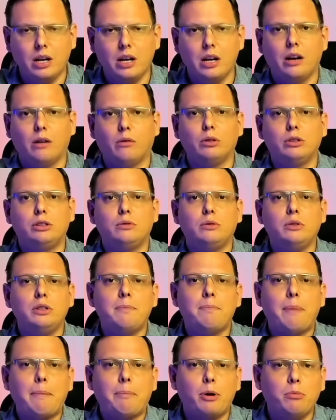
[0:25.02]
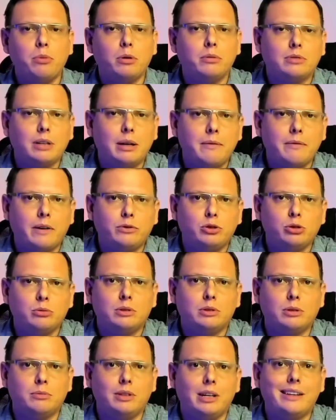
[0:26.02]
Вот сегодня попробуем с вами во всем
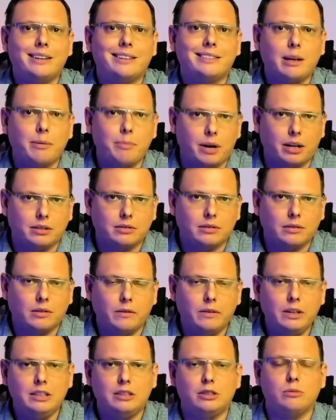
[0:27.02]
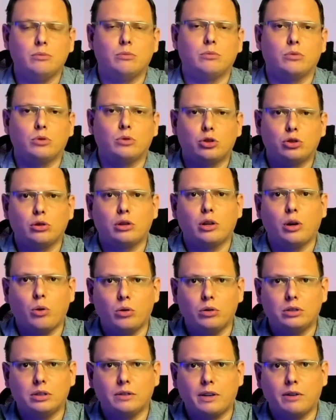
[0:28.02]
этом деле разобраться. Выясним, что
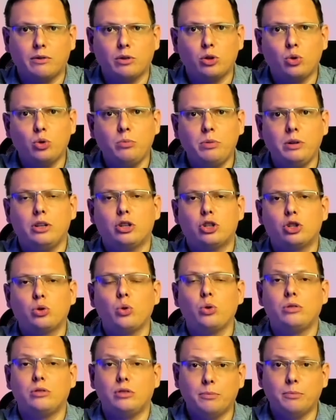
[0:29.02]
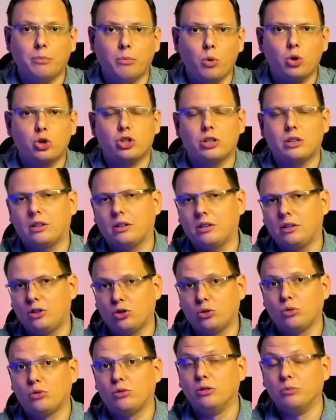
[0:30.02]
такое цифровой рубль, что с ним можно и
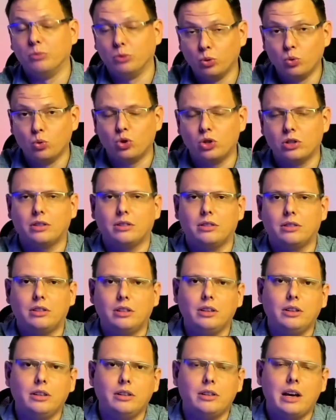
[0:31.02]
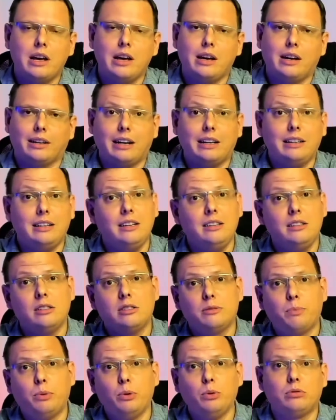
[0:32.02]
что с ним нужно делать, какие
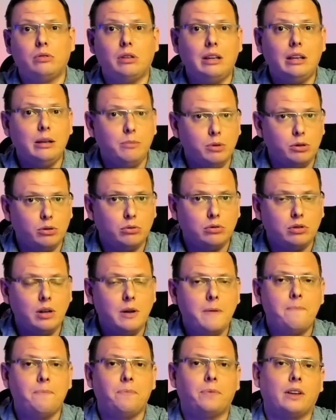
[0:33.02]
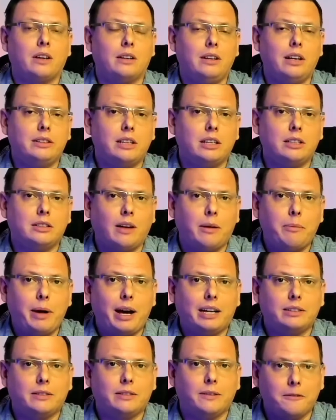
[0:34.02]
есть плюсы и минусы для нас с вами
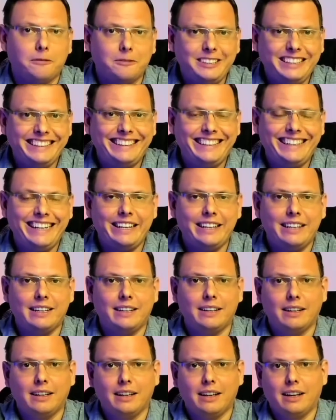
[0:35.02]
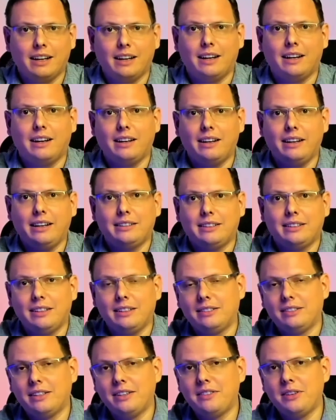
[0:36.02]
от внедрения э,
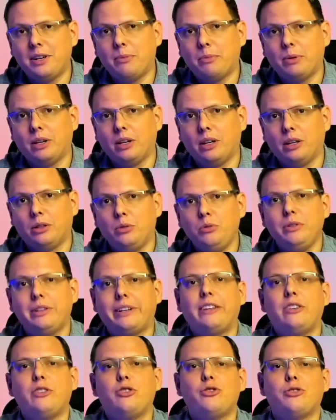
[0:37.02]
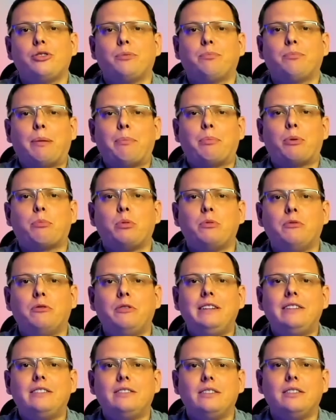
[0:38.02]
этой системы. Ну и, конечно же, попробуем
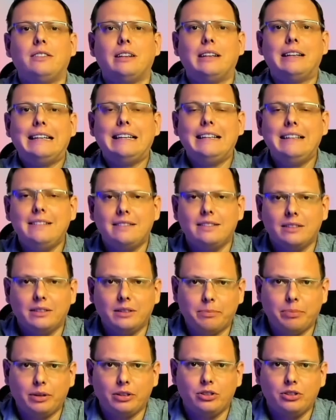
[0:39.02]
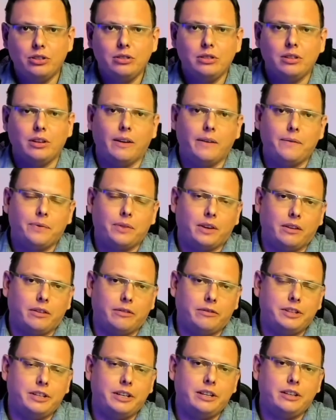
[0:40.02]
выяснить истинные причины
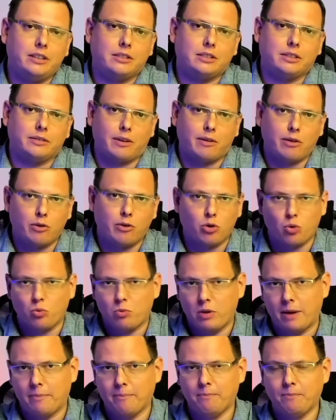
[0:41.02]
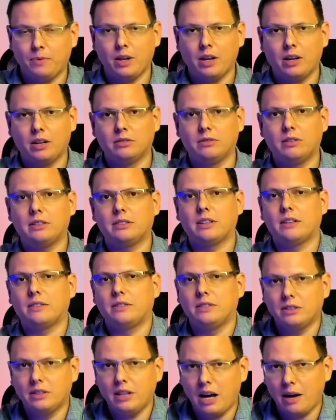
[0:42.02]
введения цифрового рубля. С вас, как
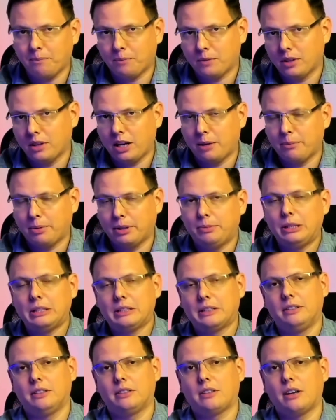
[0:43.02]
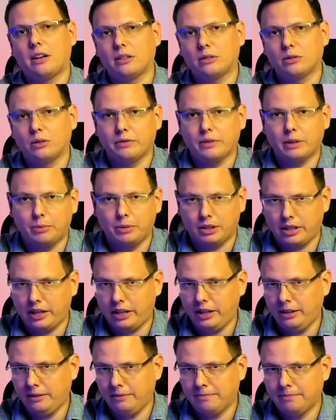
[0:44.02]
всегда, лайк, подписка, несколько слов,
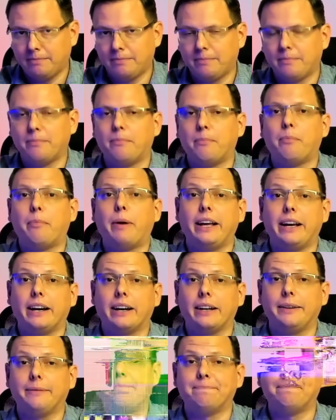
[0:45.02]
комментарий. Поехали.